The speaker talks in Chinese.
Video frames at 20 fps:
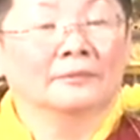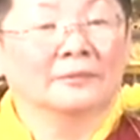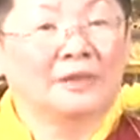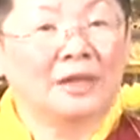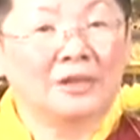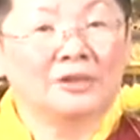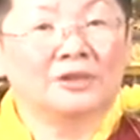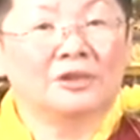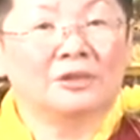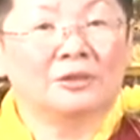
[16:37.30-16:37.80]

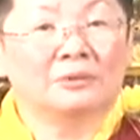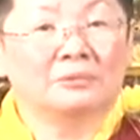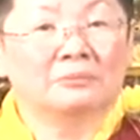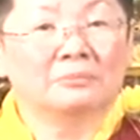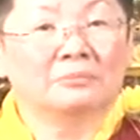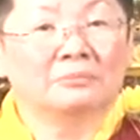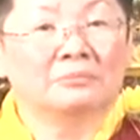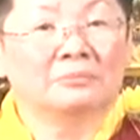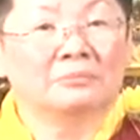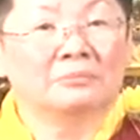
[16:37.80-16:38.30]
但是
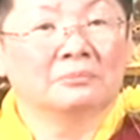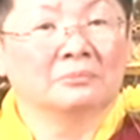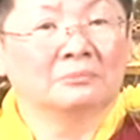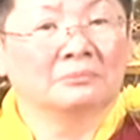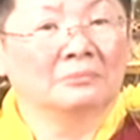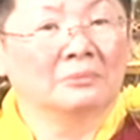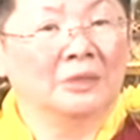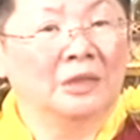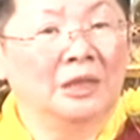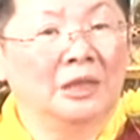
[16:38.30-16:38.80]

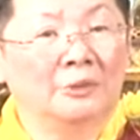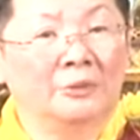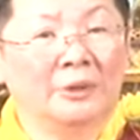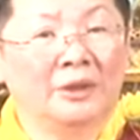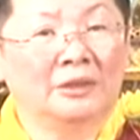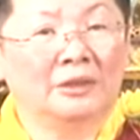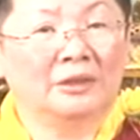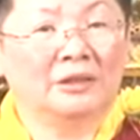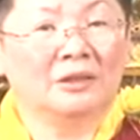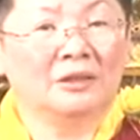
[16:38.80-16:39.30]
一
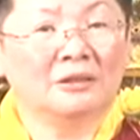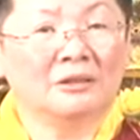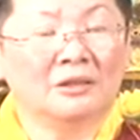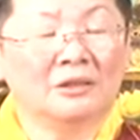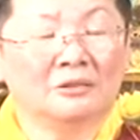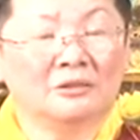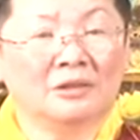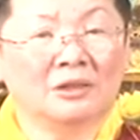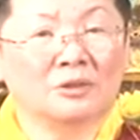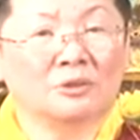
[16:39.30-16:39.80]
位得
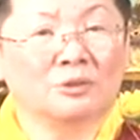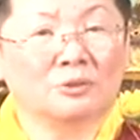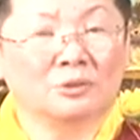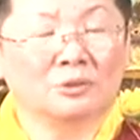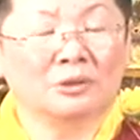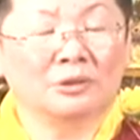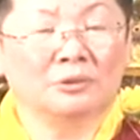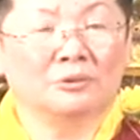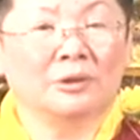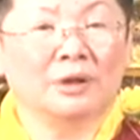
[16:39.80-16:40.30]
政者
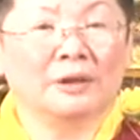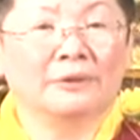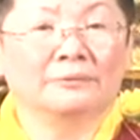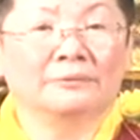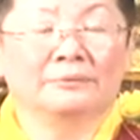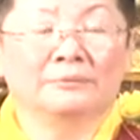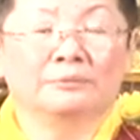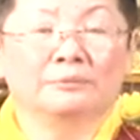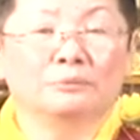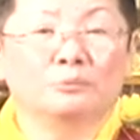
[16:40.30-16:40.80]
说的话
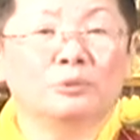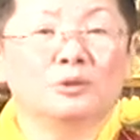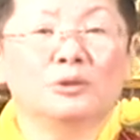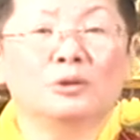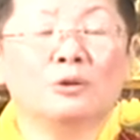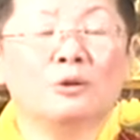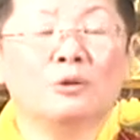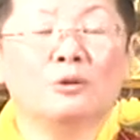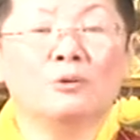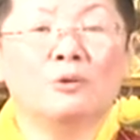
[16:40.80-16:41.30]
不是
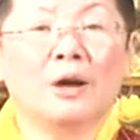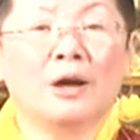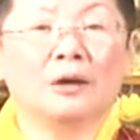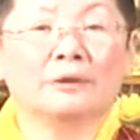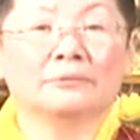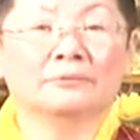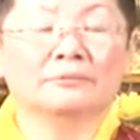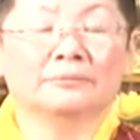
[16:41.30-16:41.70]
空话。